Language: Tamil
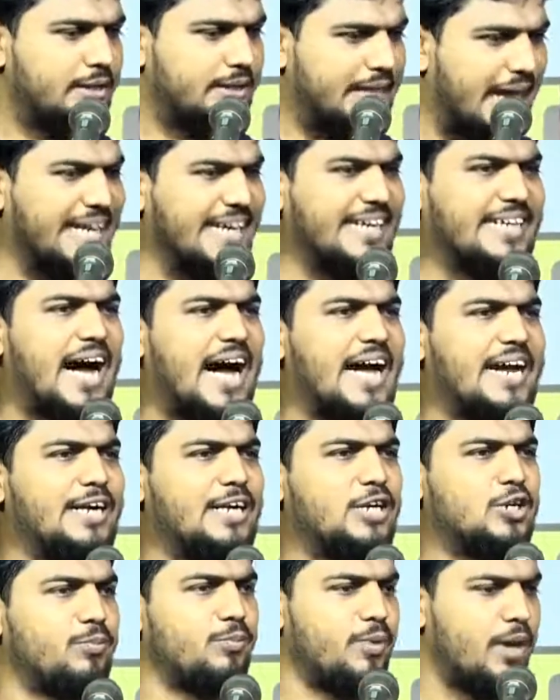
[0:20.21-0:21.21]
தரிகா
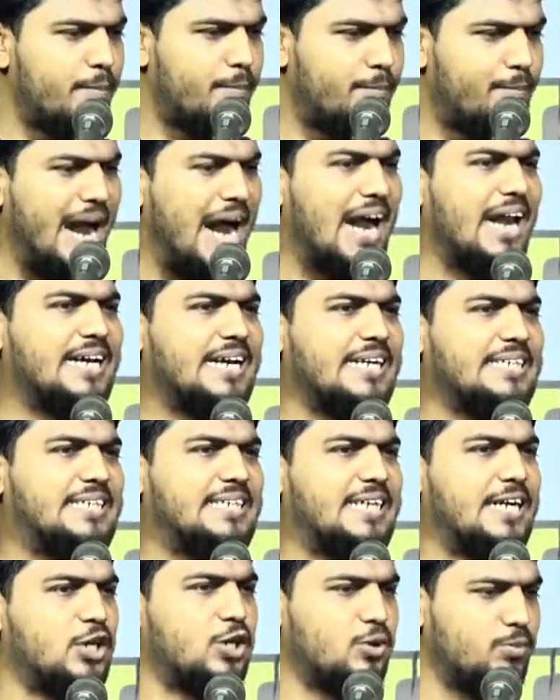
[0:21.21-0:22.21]
என்றும் மேலக்கட்சி
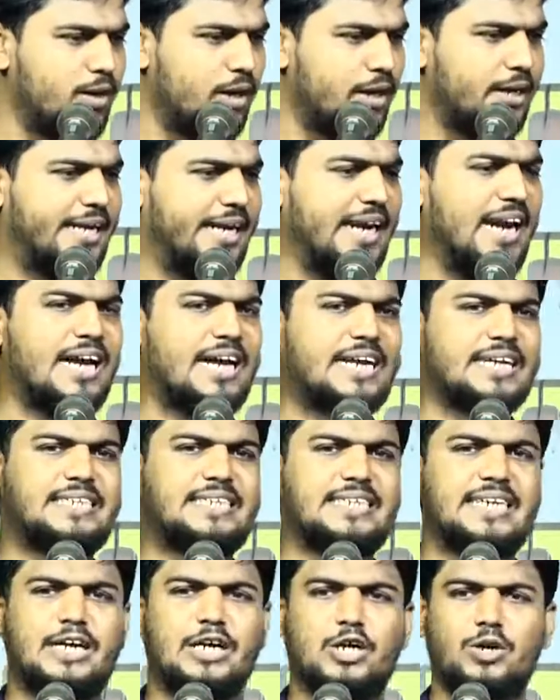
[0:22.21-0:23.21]
என்றும்
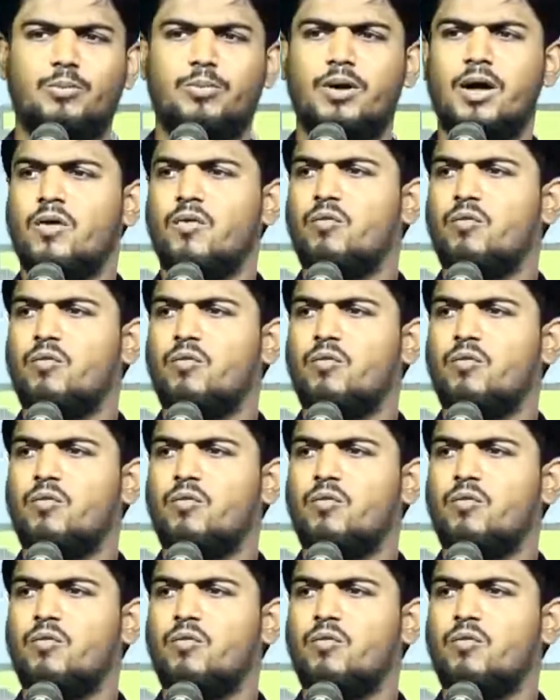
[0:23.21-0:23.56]
கீழக்கட்சி என்றும்